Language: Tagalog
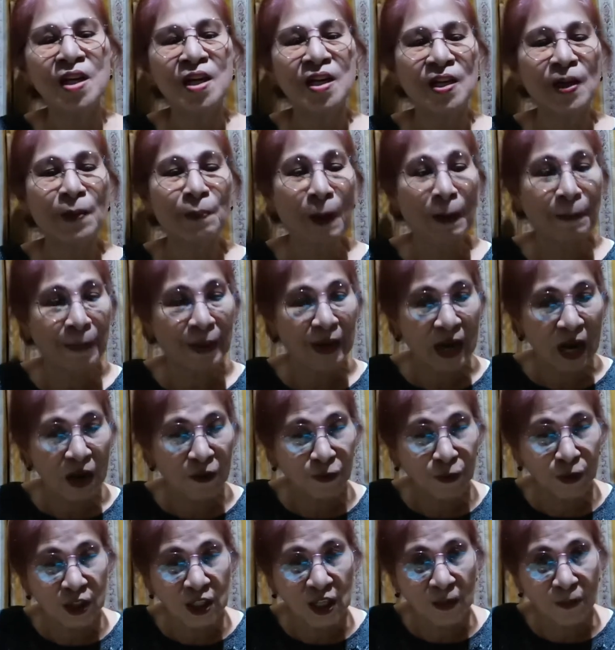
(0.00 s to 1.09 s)

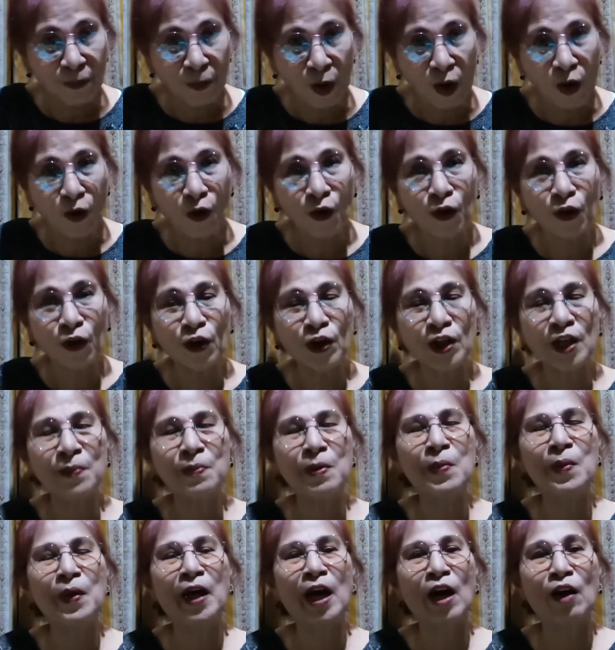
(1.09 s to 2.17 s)
Nagpaparaffle din po ako,
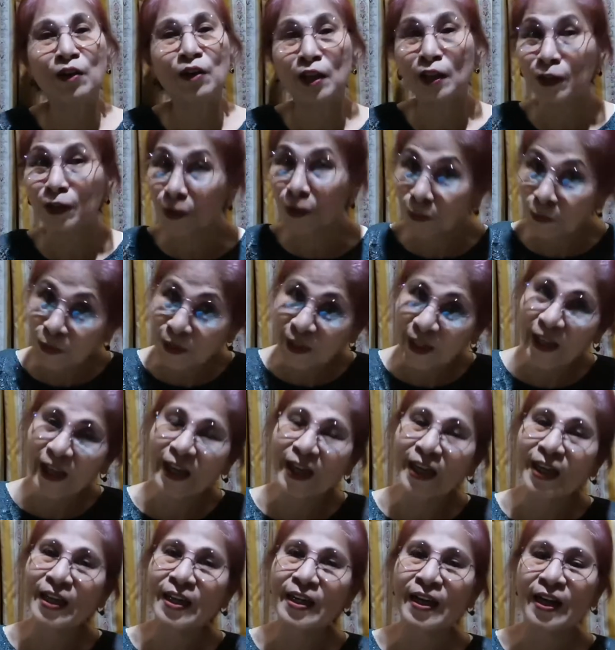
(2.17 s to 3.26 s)
nagbibigay ako ng
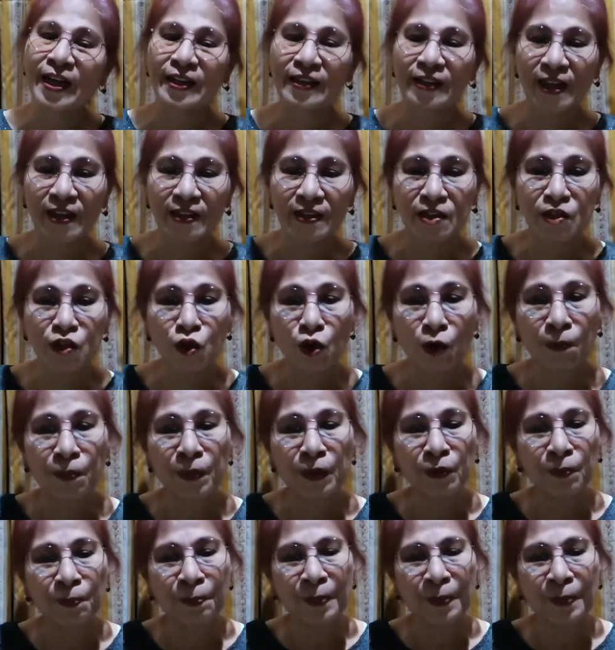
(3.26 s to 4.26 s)
token, ng attendance group.